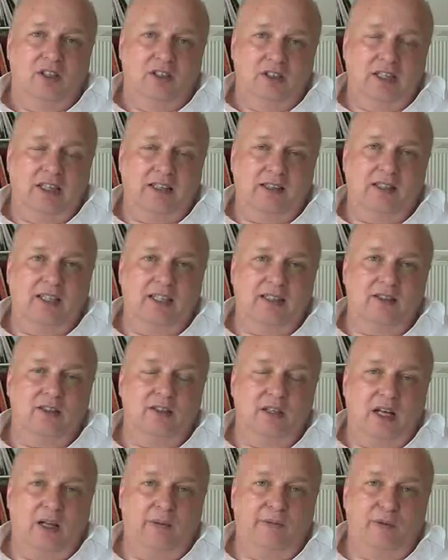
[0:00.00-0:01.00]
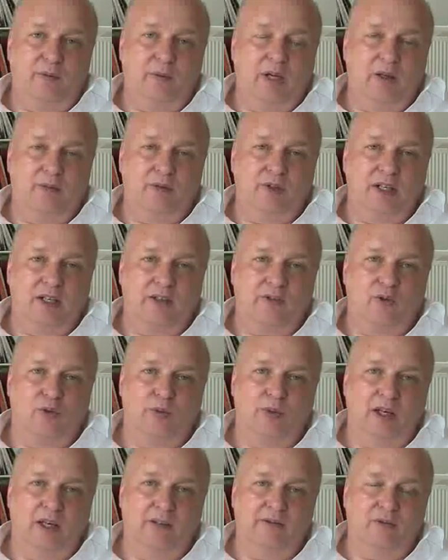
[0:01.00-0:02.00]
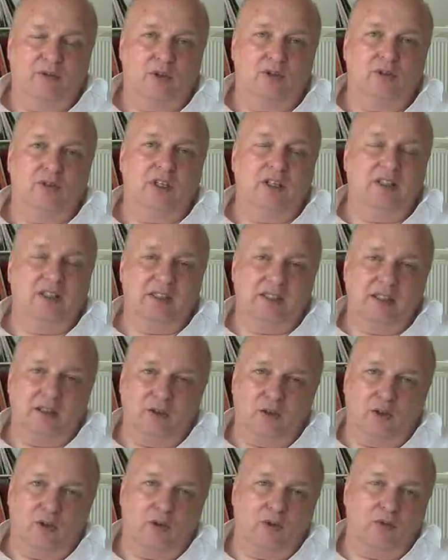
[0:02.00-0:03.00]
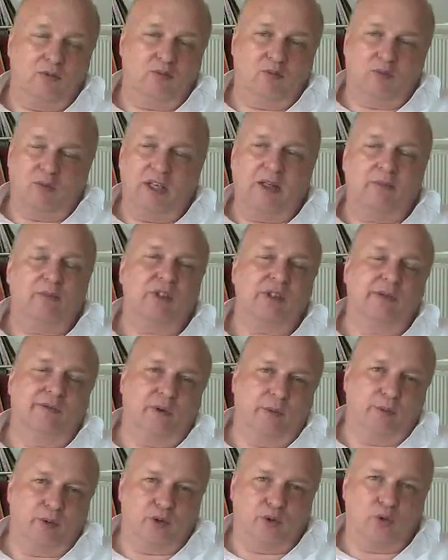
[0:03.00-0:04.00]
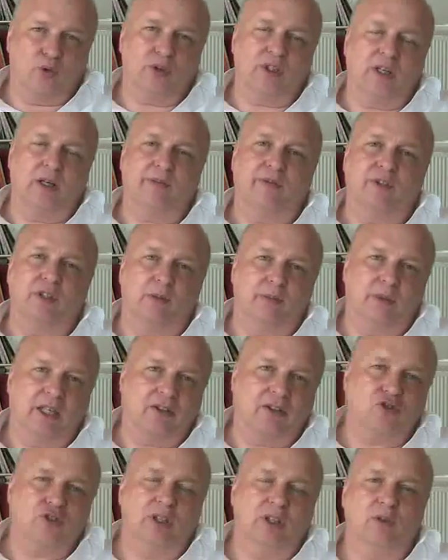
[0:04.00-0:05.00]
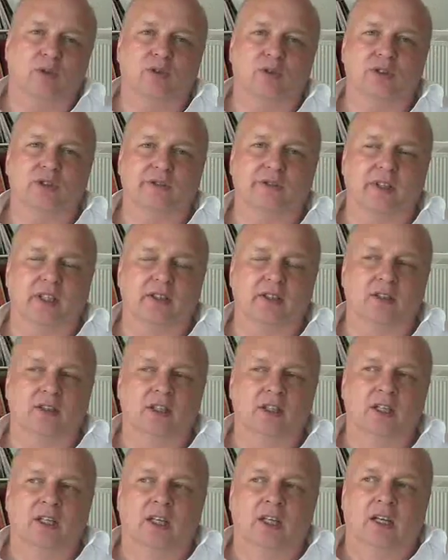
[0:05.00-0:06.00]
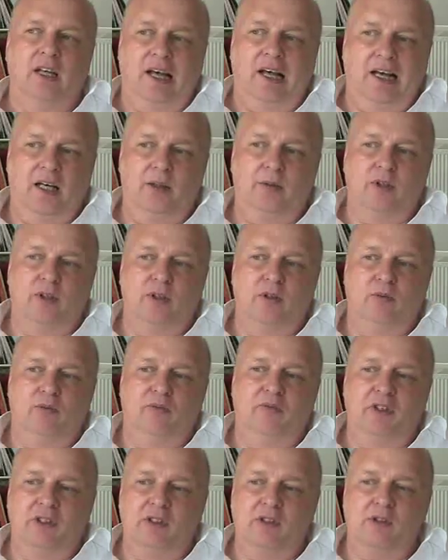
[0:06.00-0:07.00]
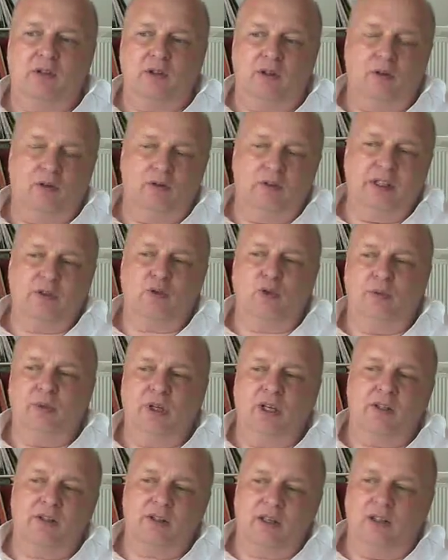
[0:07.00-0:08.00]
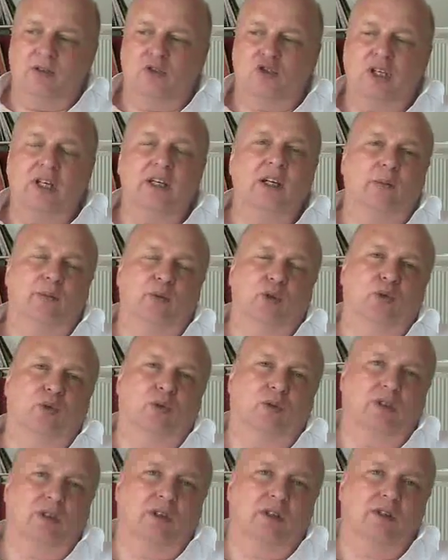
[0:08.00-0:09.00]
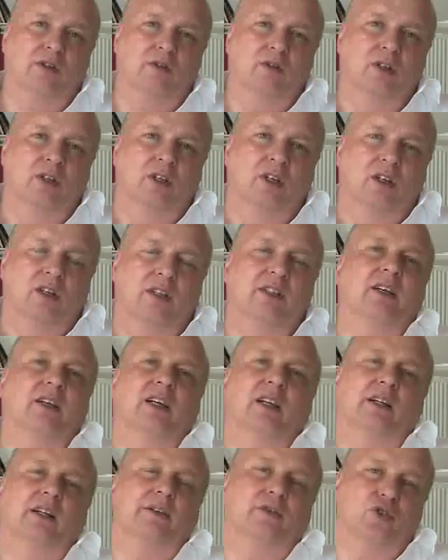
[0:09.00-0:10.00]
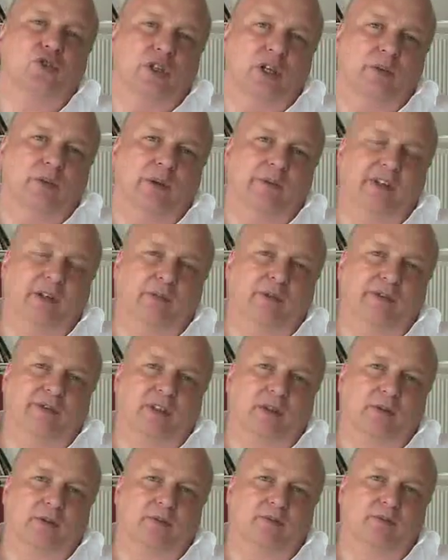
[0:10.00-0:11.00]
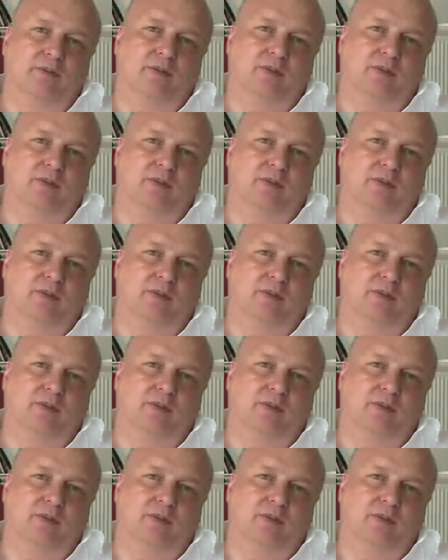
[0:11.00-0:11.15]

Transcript: das jetzt innerhalb vom halben Tag zu beantworten, dann ist er doch hängt ein bisschen vom Produkt ab, von der Marktstellung und so mhm. weiter. Aber wenn es, desto mehr es ein Standardprodukt ist, ist er relativ schnell beim Wettbewerber.